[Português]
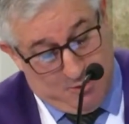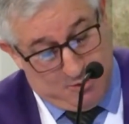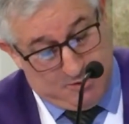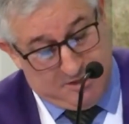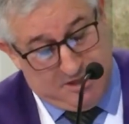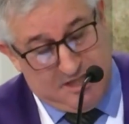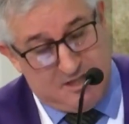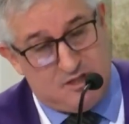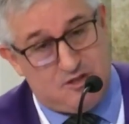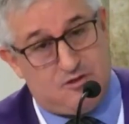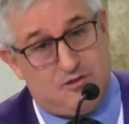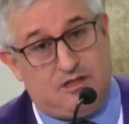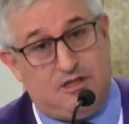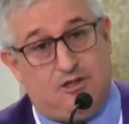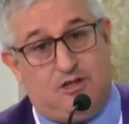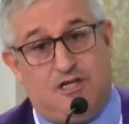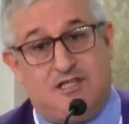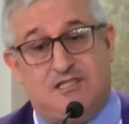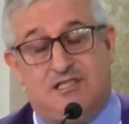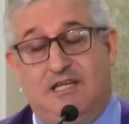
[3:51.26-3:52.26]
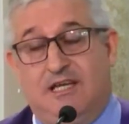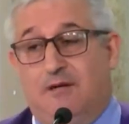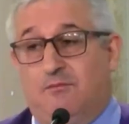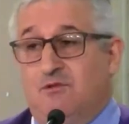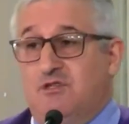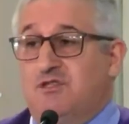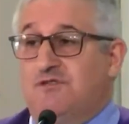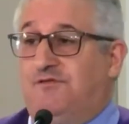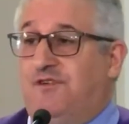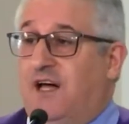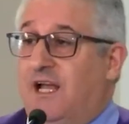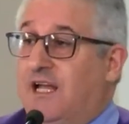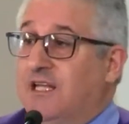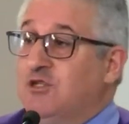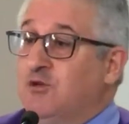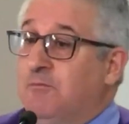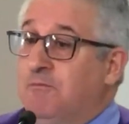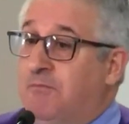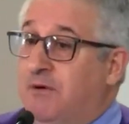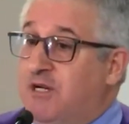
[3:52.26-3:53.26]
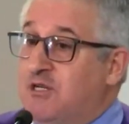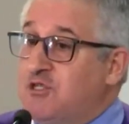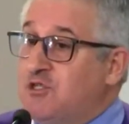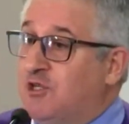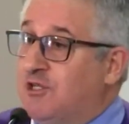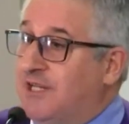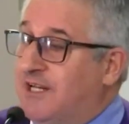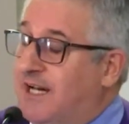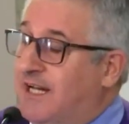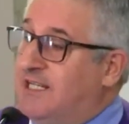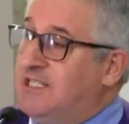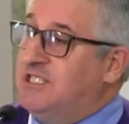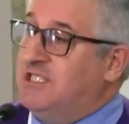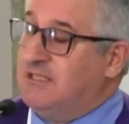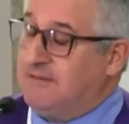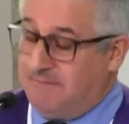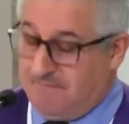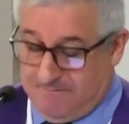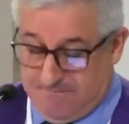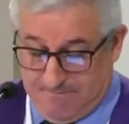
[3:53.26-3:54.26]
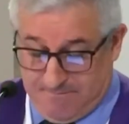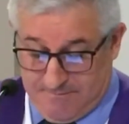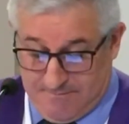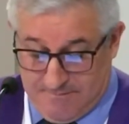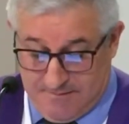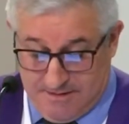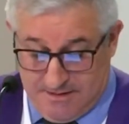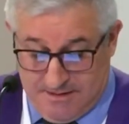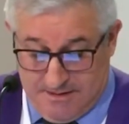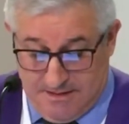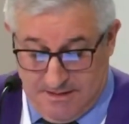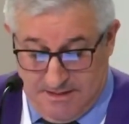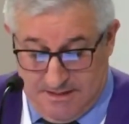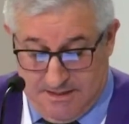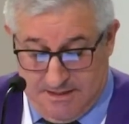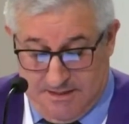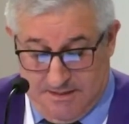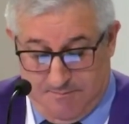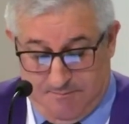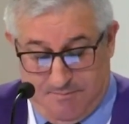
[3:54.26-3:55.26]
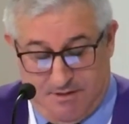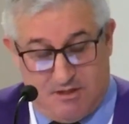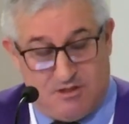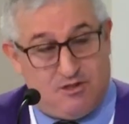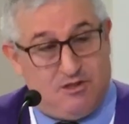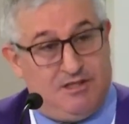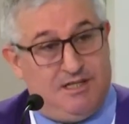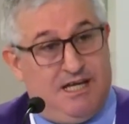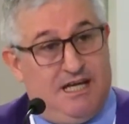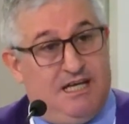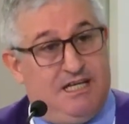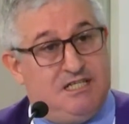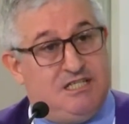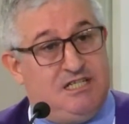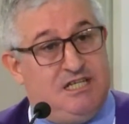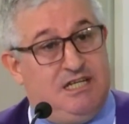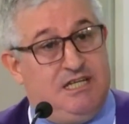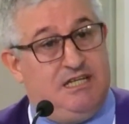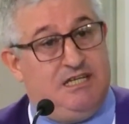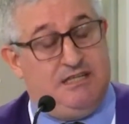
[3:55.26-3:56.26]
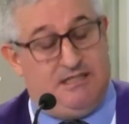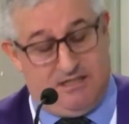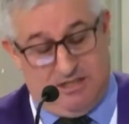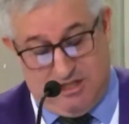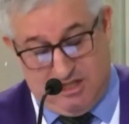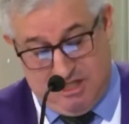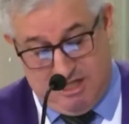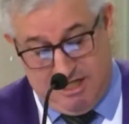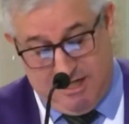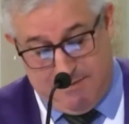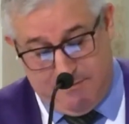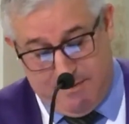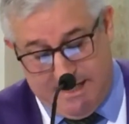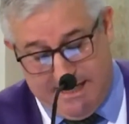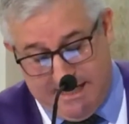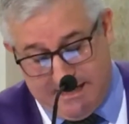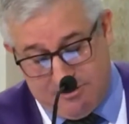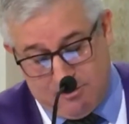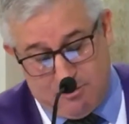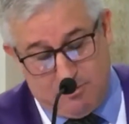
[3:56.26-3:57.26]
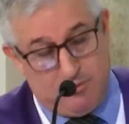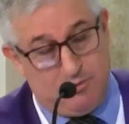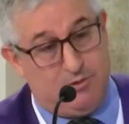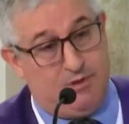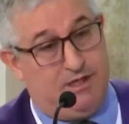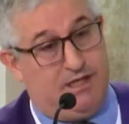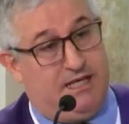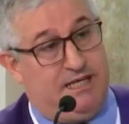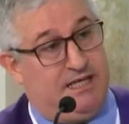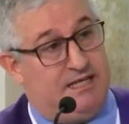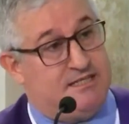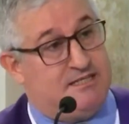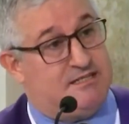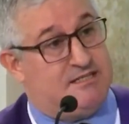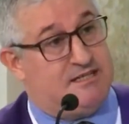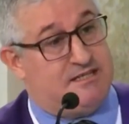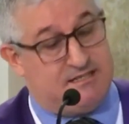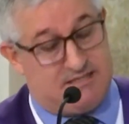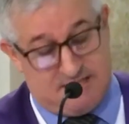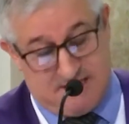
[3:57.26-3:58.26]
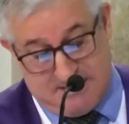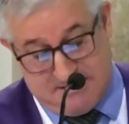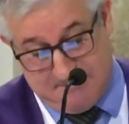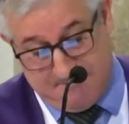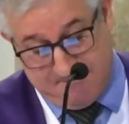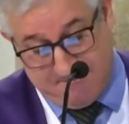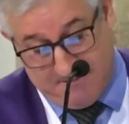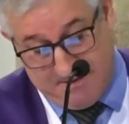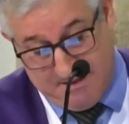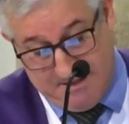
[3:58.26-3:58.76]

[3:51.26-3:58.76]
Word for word: O texto que nós lemos fala de um personagem, personagem chamado Esdras.